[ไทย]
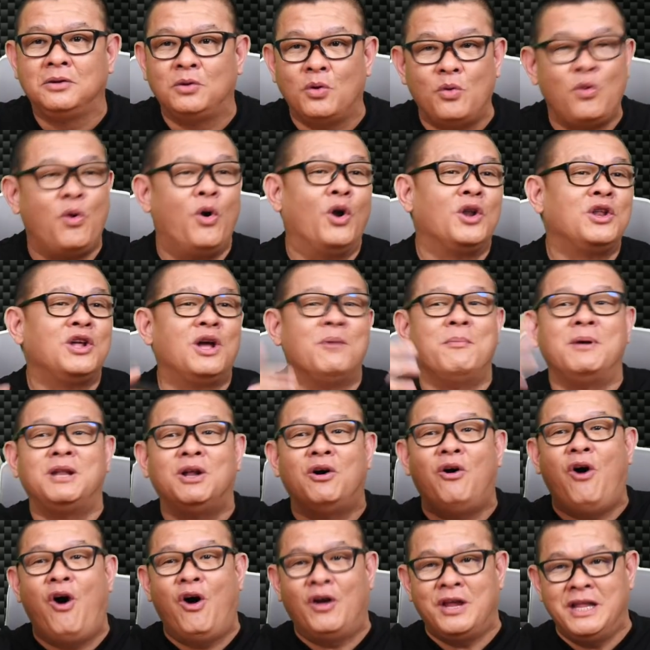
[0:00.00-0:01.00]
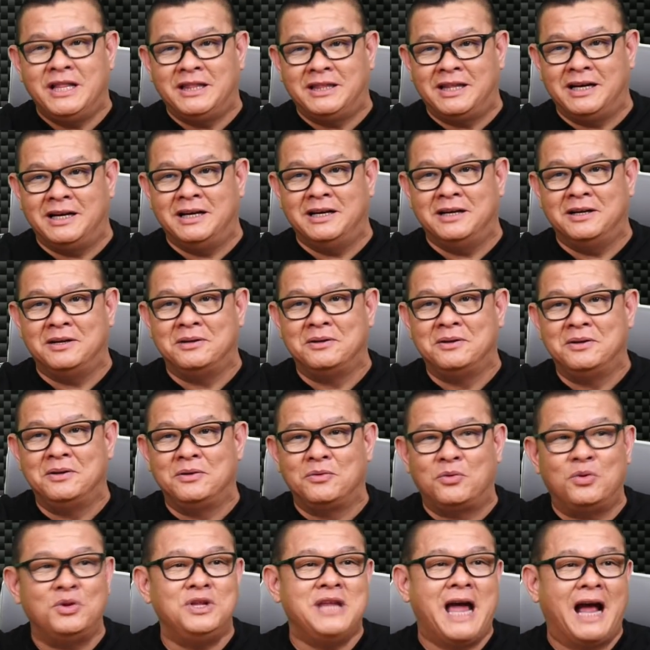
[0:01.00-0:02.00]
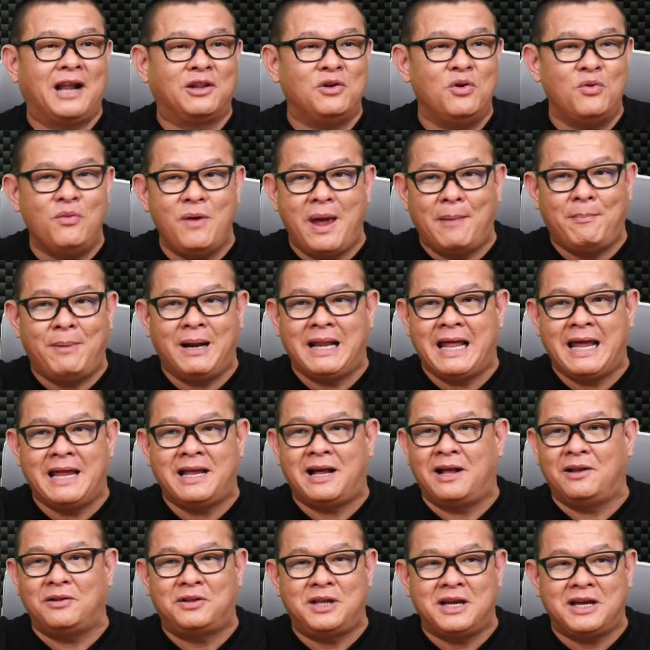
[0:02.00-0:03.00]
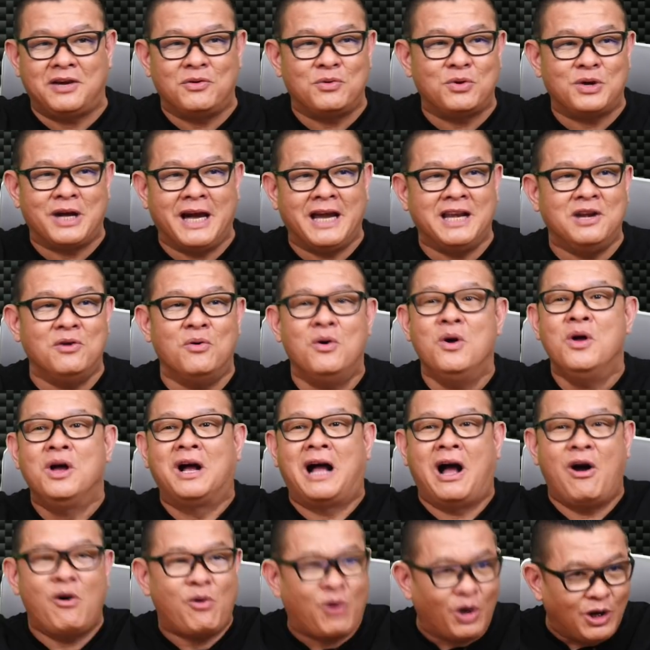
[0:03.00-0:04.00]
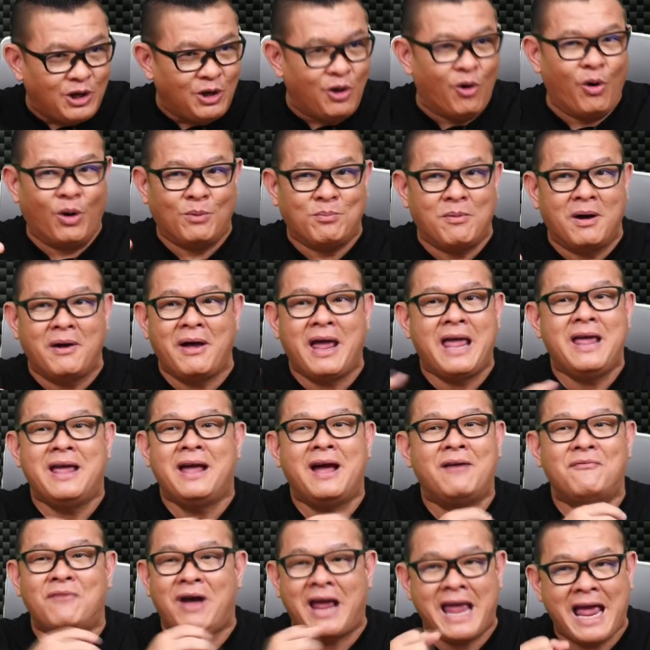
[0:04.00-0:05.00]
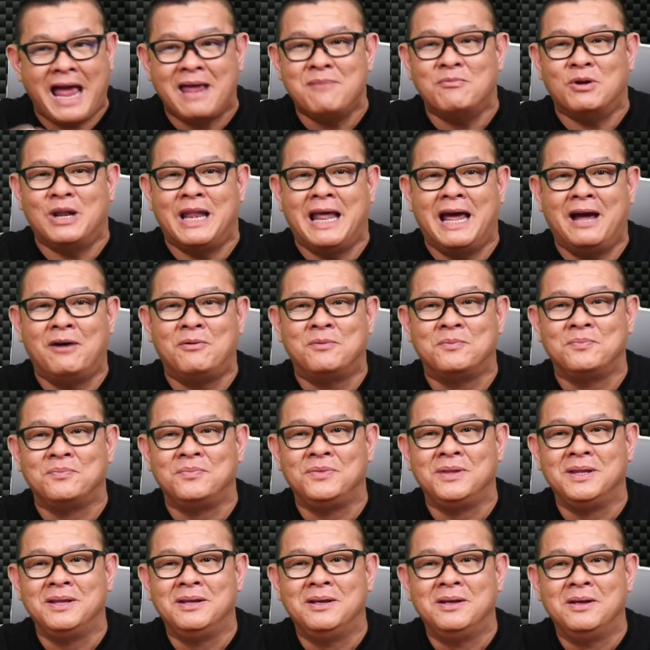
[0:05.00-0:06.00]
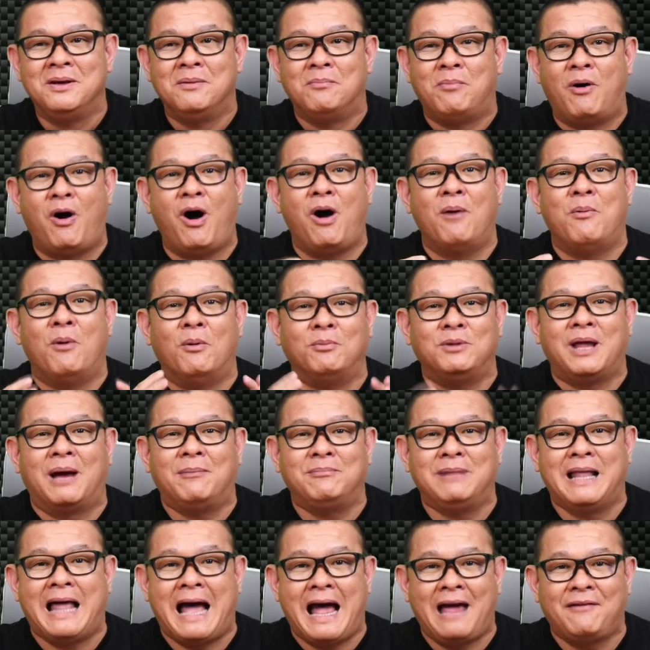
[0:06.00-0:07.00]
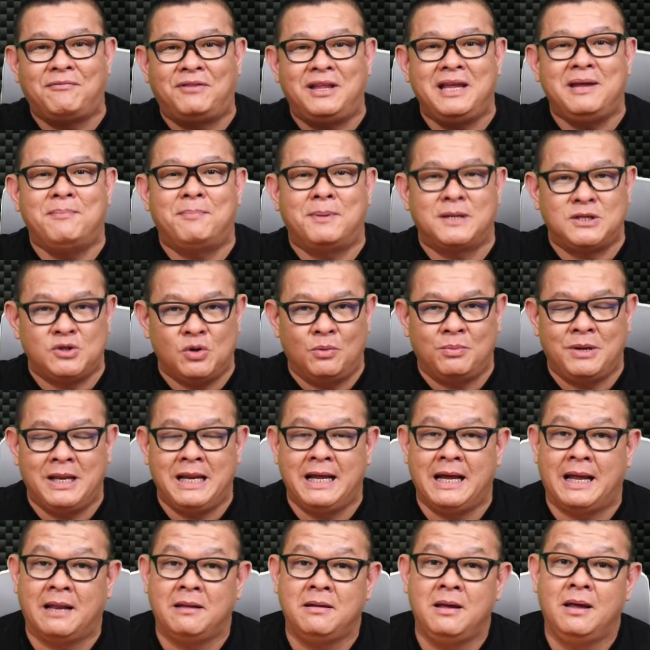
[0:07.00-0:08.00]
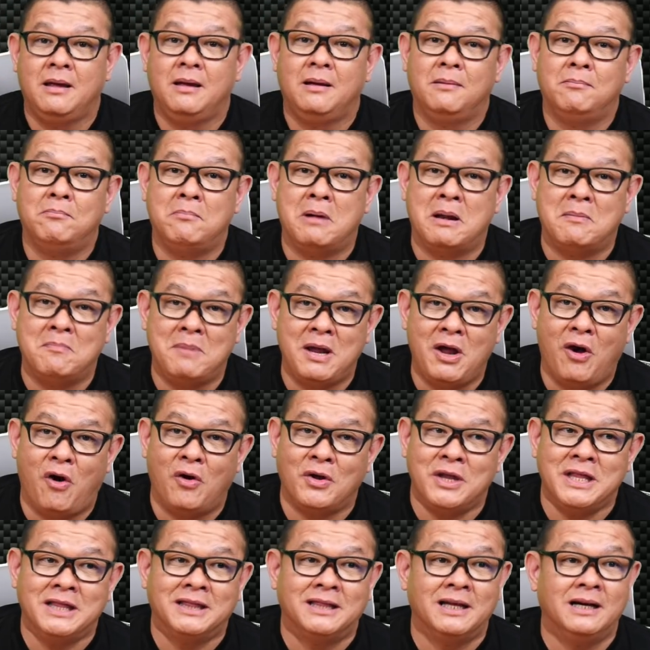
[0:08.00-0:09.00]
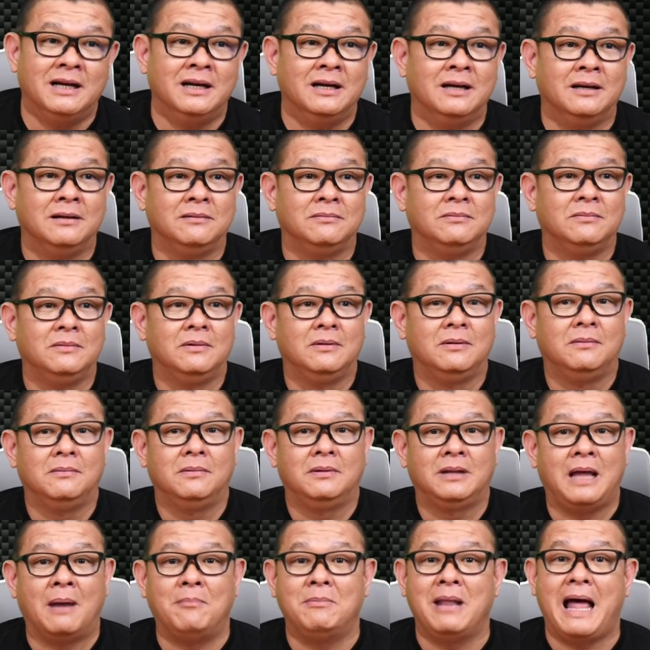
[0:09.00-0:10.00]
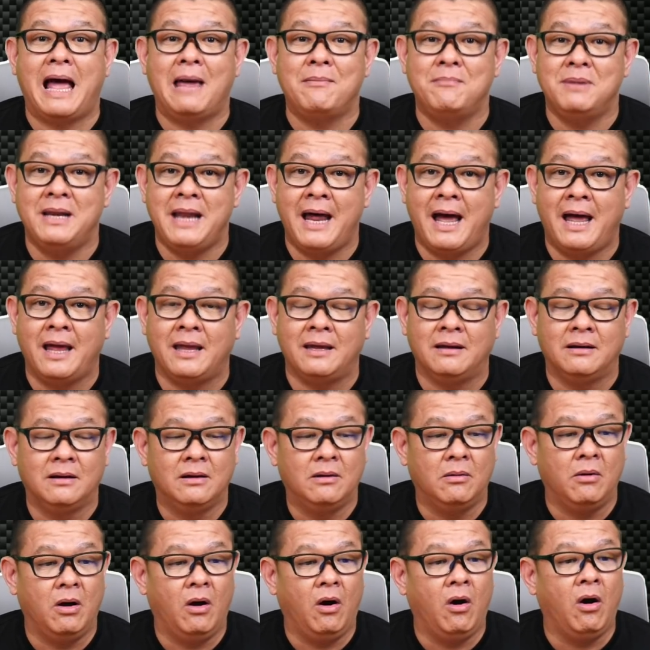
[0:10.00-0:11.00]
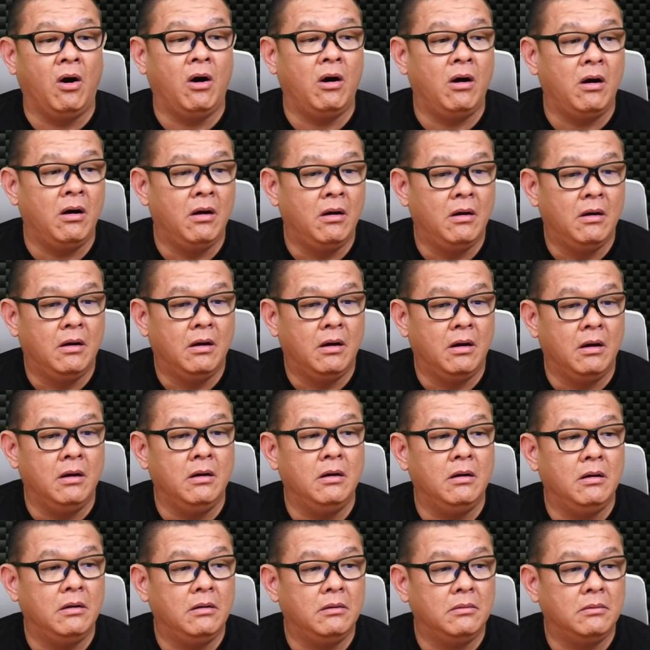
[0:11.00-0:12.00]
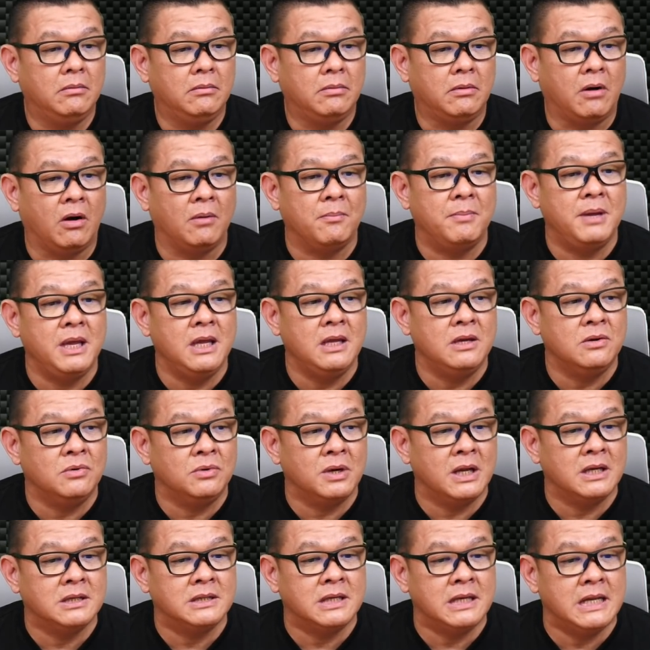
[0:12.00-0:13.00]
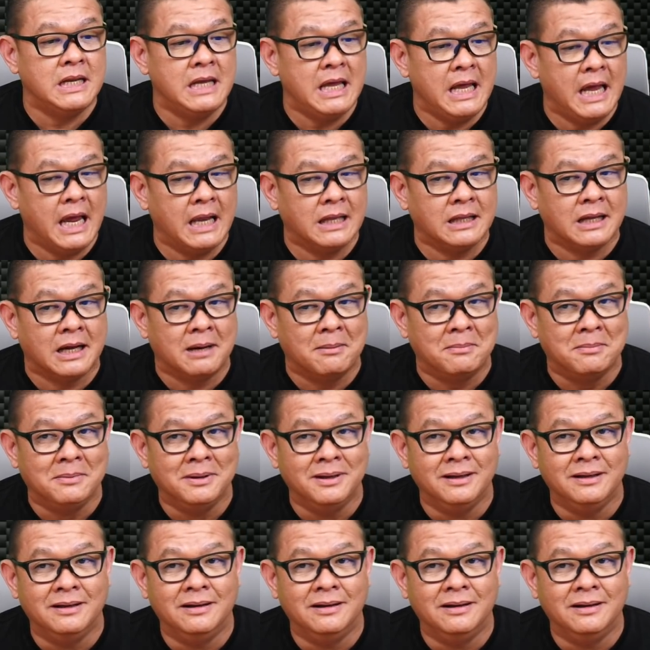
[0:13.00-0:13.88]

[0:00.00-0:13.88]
ทุกคนก็ไม่ต้องออกอินเตอร์ คุณอยากดูเว็บอะไรที่คุณเคยดู เขาก็โหลดมาให้ไว้ให้หมดแล้วพอผมทำไลฟ์ที่ประจบกิเลนมันไม่ออกอินเตอร์ทำไลฟ์ไม่ได้อ๋อ เออ ของพี่อยู่ใน CDN ครับ